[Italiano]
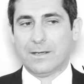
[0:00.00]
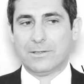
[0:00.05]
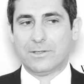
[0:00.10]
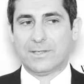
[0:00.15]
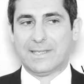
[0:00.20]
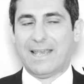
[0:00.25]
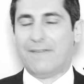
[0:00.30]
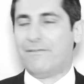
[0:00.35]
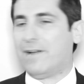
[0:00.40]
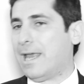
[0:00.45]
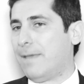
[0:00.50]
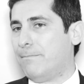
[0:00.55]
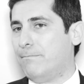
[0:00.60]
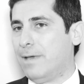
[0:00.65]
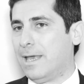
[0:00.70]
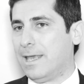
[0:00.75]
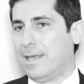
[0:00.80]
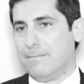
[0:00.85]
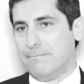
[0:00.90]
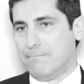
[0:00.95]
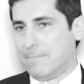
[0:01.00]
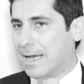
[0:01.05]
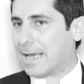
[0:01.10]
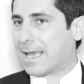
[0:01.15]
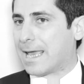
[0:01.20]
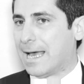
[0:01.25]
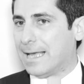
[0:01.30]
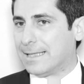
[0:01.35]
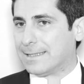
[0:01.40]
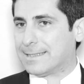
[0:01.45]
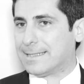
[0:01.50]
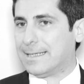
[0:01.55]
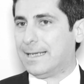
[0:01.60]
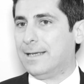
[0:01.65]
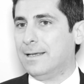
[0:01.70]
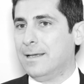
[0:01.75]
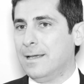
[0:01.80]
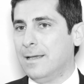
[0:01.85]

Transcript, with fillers: si avrebbe in mancanza